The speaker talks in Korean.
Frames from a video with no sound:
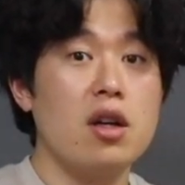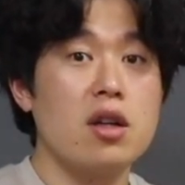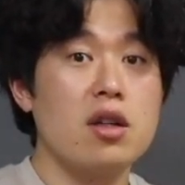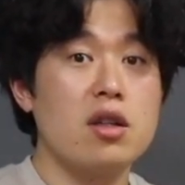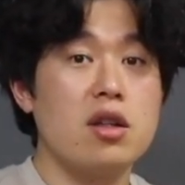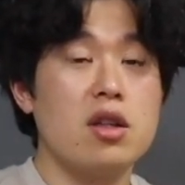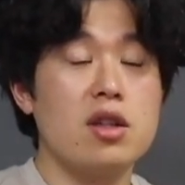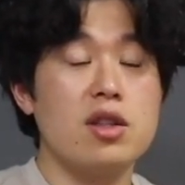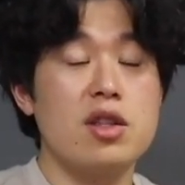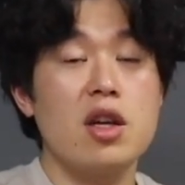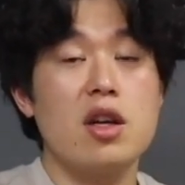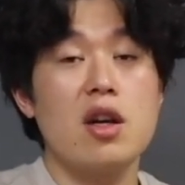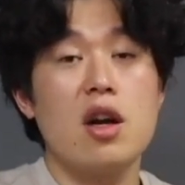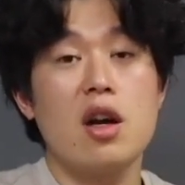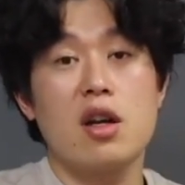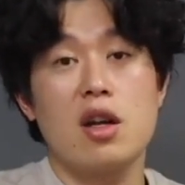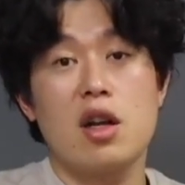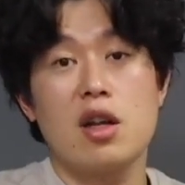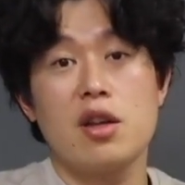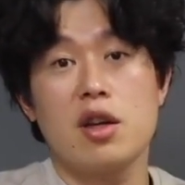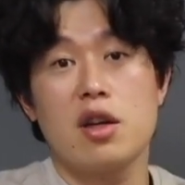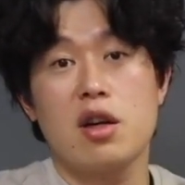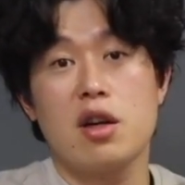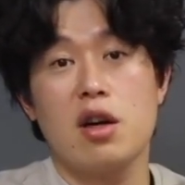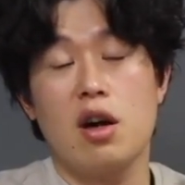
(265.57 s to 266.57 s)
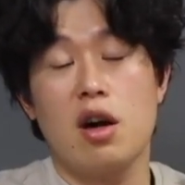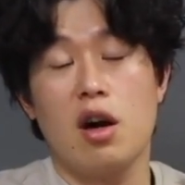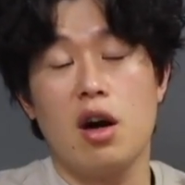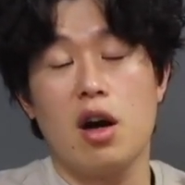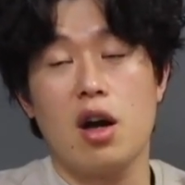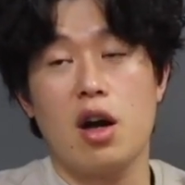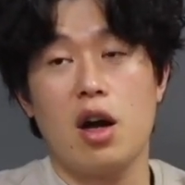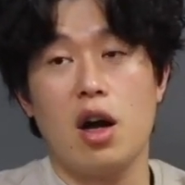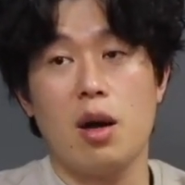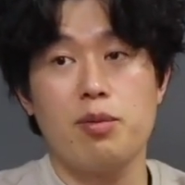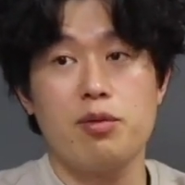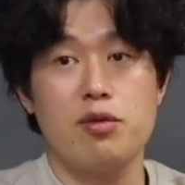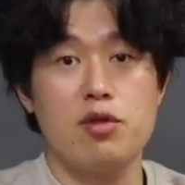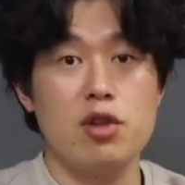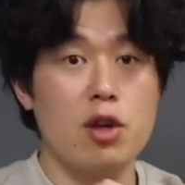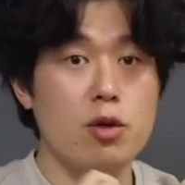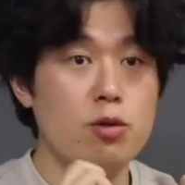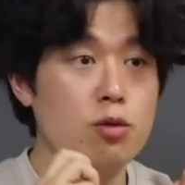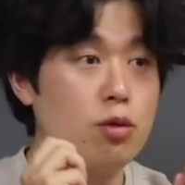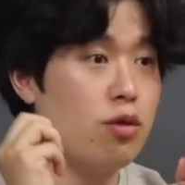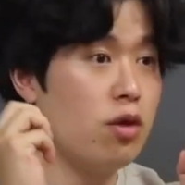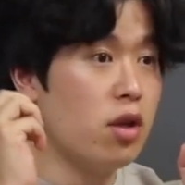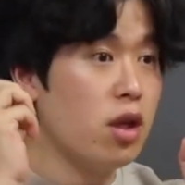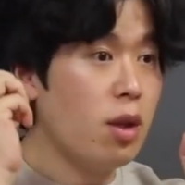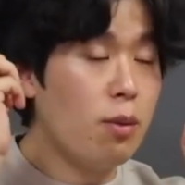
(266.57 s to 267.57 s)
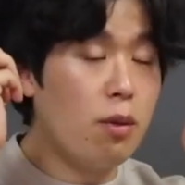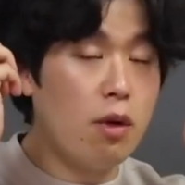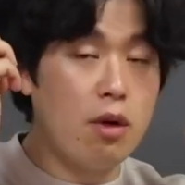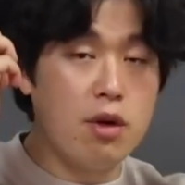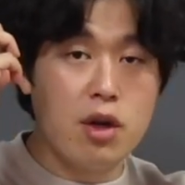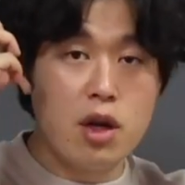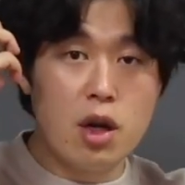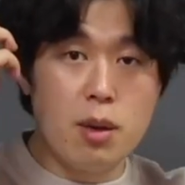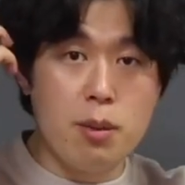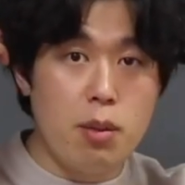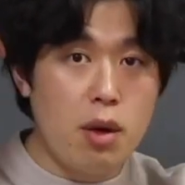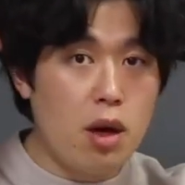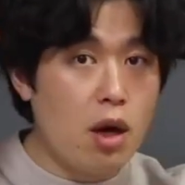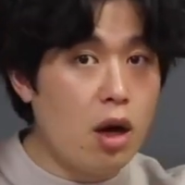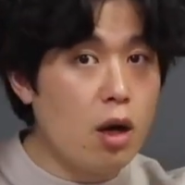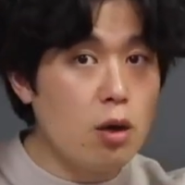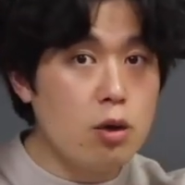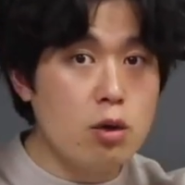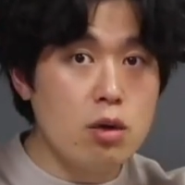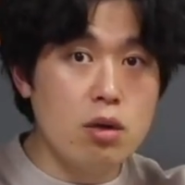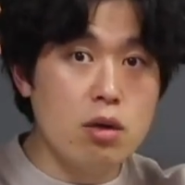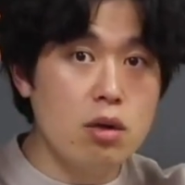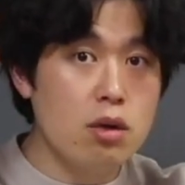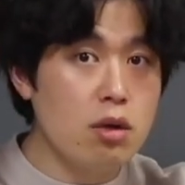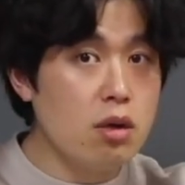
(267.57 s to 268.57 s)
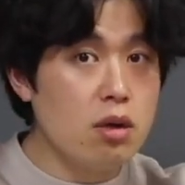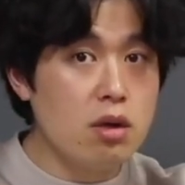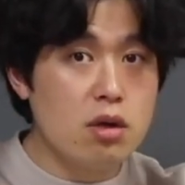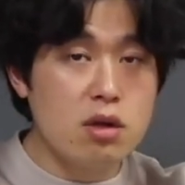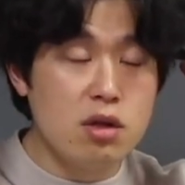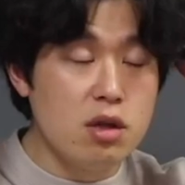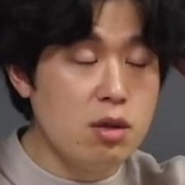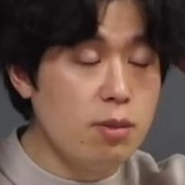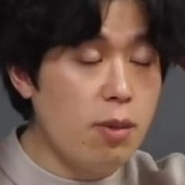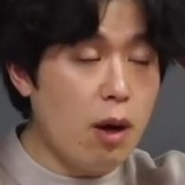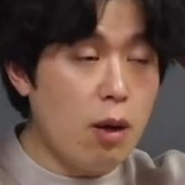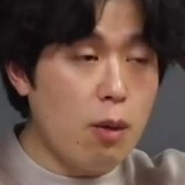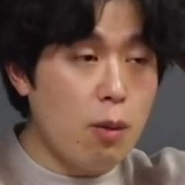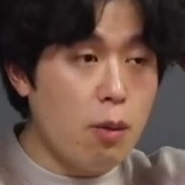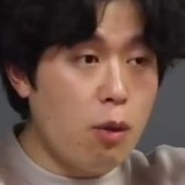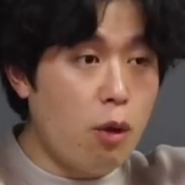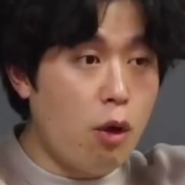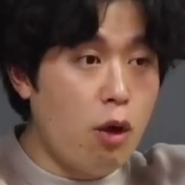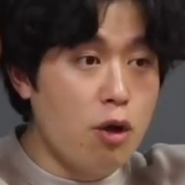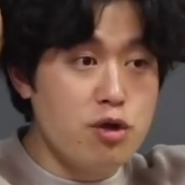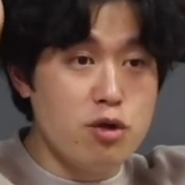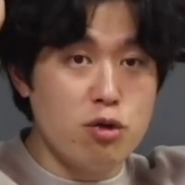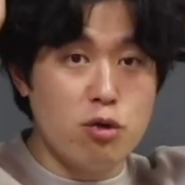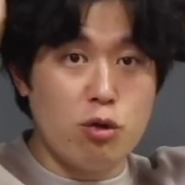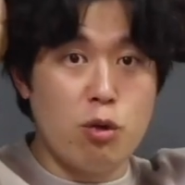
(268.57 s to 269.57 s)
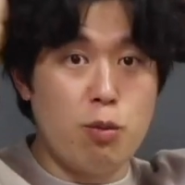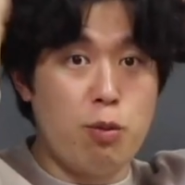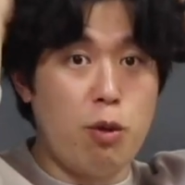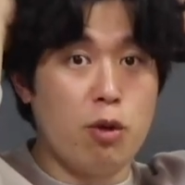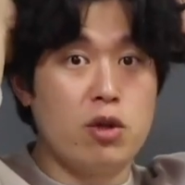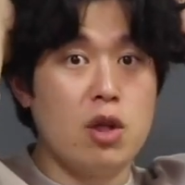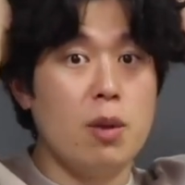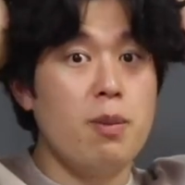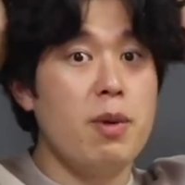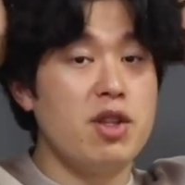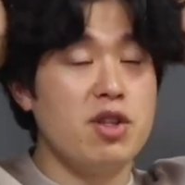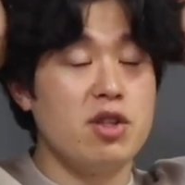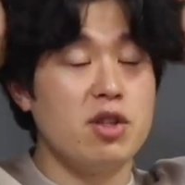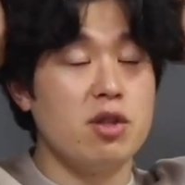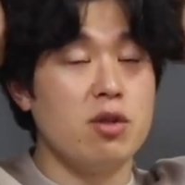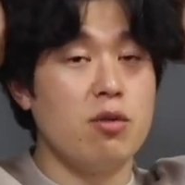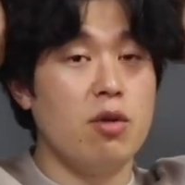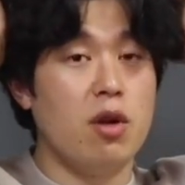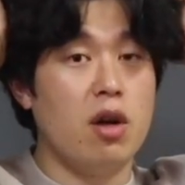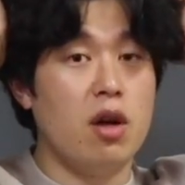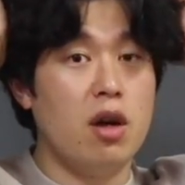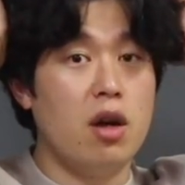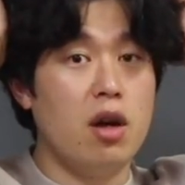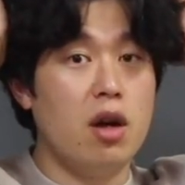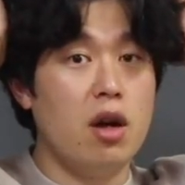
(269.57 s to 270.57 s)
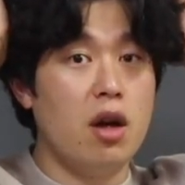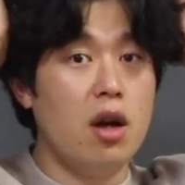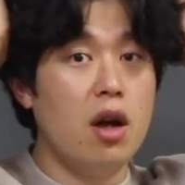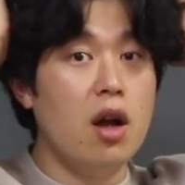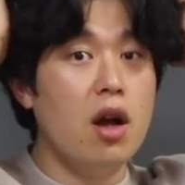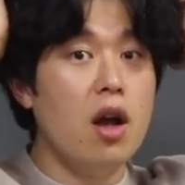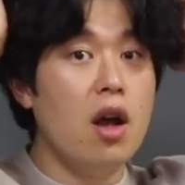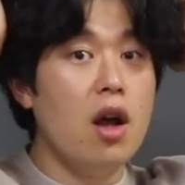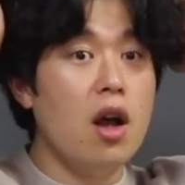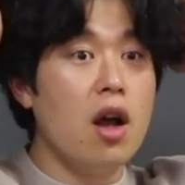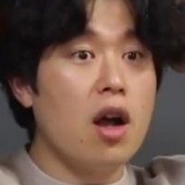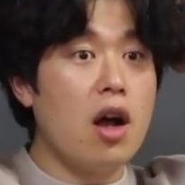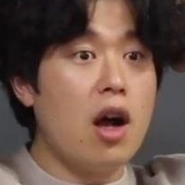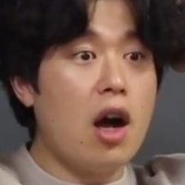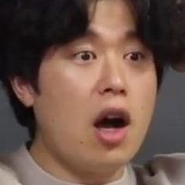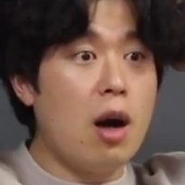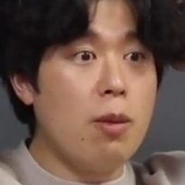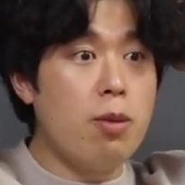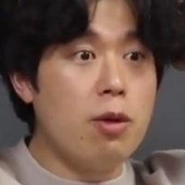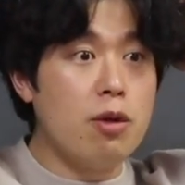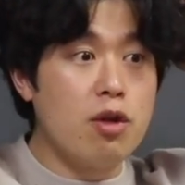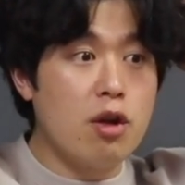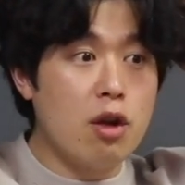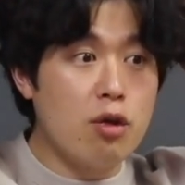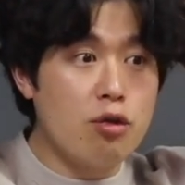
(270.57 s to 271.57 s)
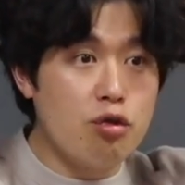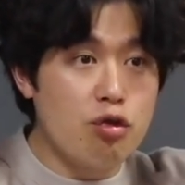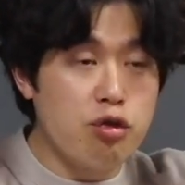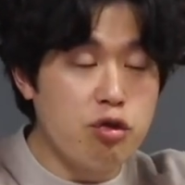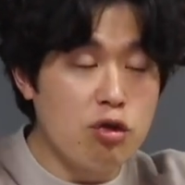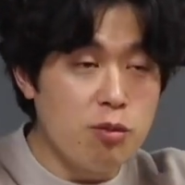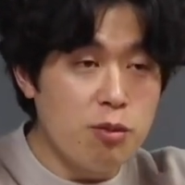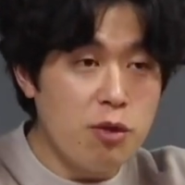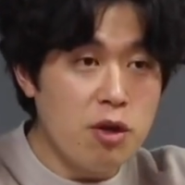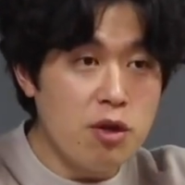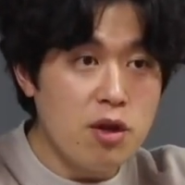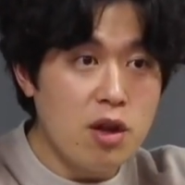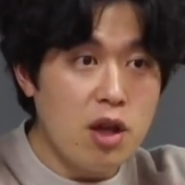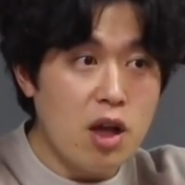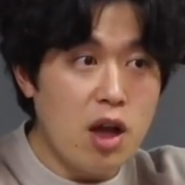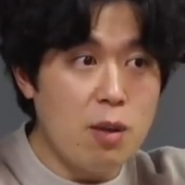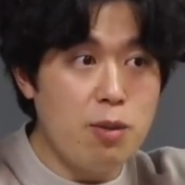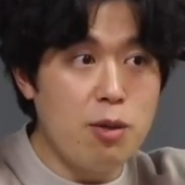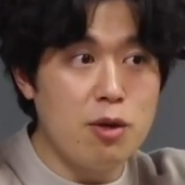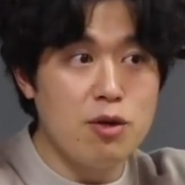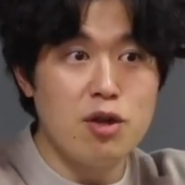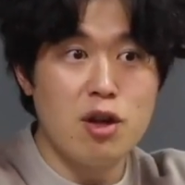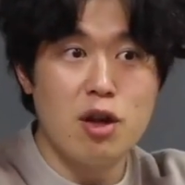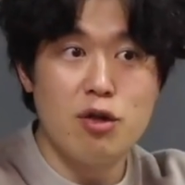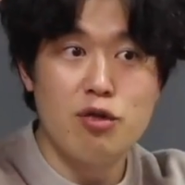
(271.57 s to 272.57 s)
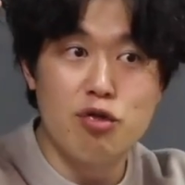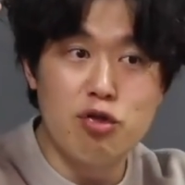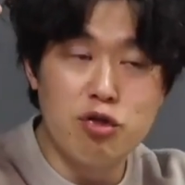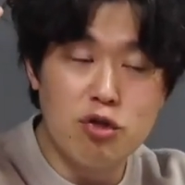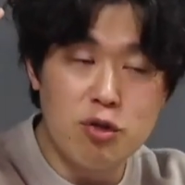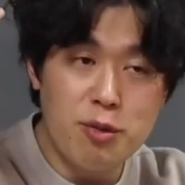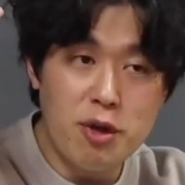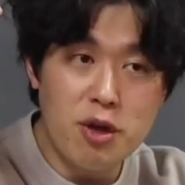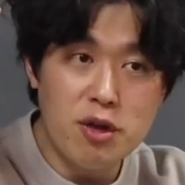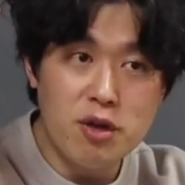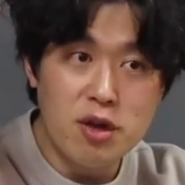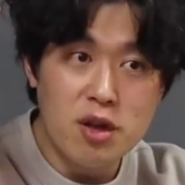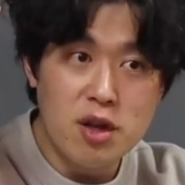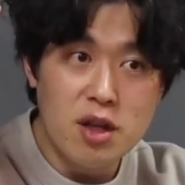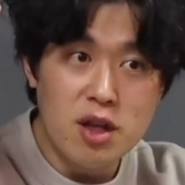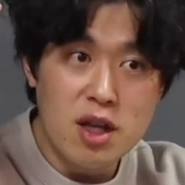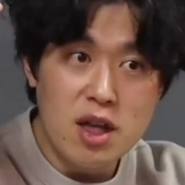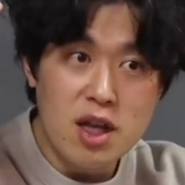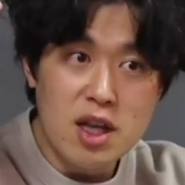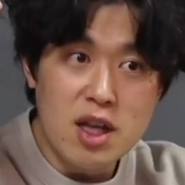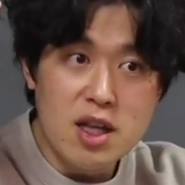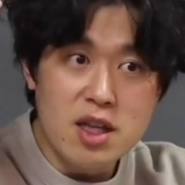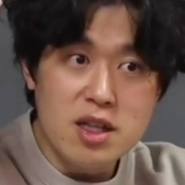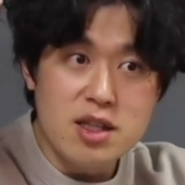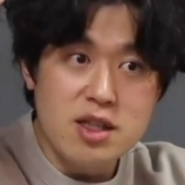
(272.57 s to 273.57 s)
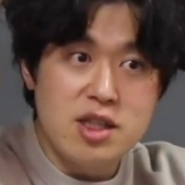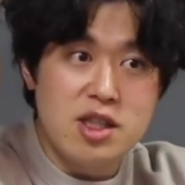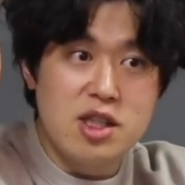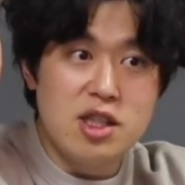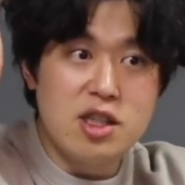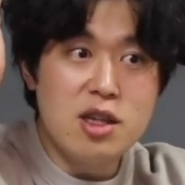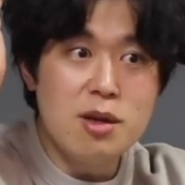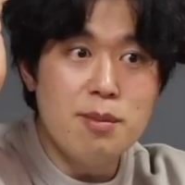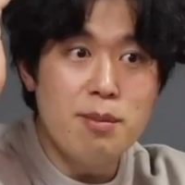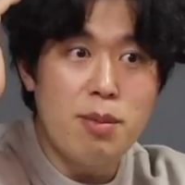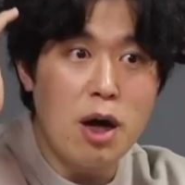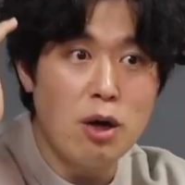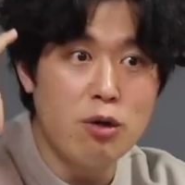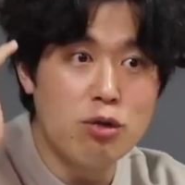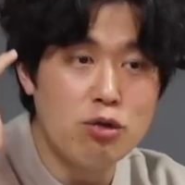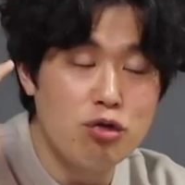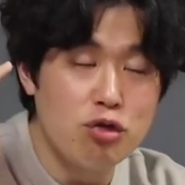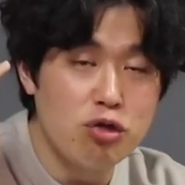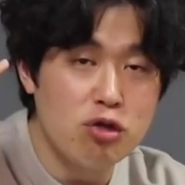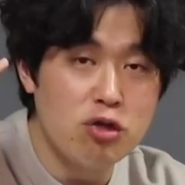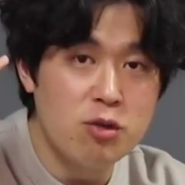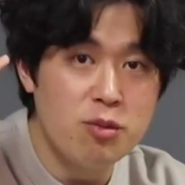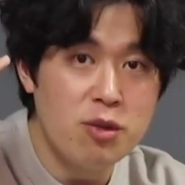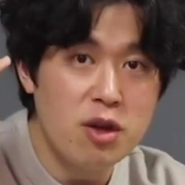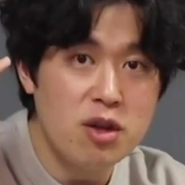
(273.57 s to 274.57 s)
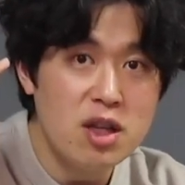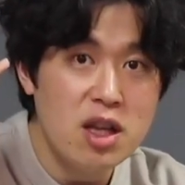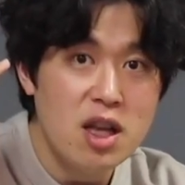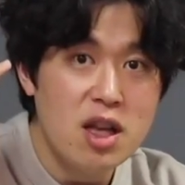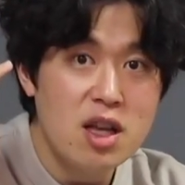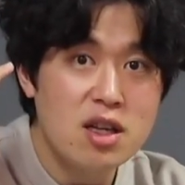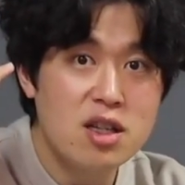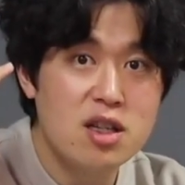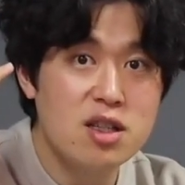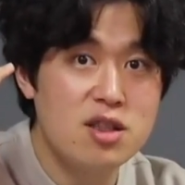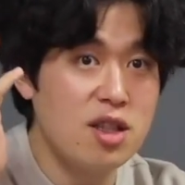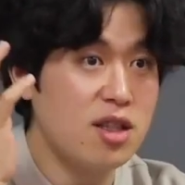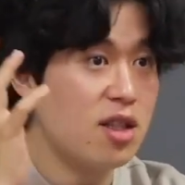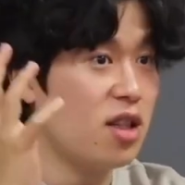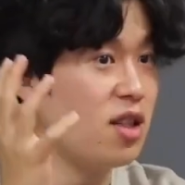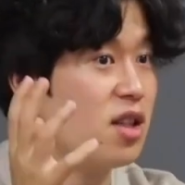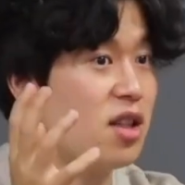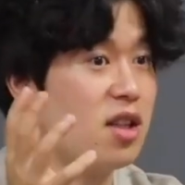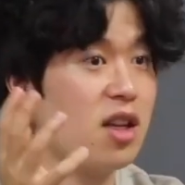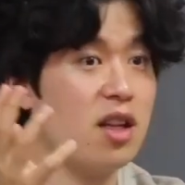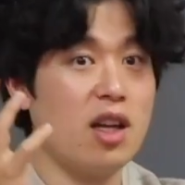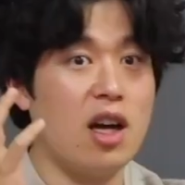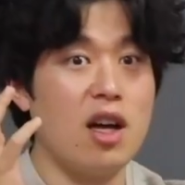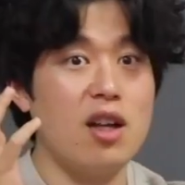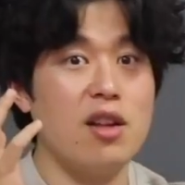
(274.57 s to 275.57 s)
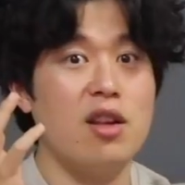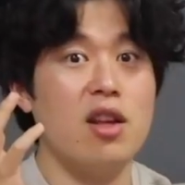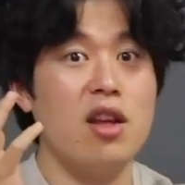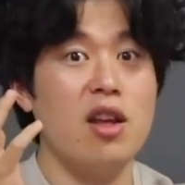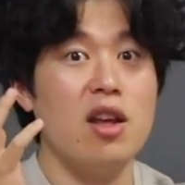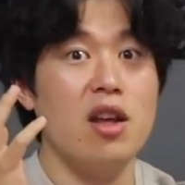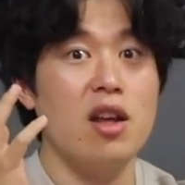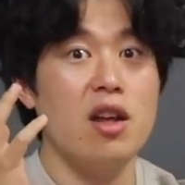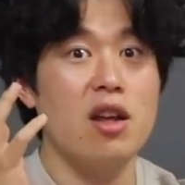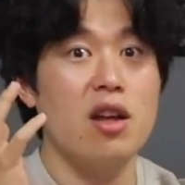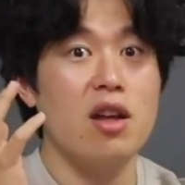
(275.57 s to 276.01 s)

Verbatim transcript: 그 생각을 하니까 갑자기 소년의 머리가 막 그막 어지럽고 복잡해지는 거야. 그 아버지가 죽으면 아버지가 죽으면 지금 바로 죽으면 그 재산이 다 나한테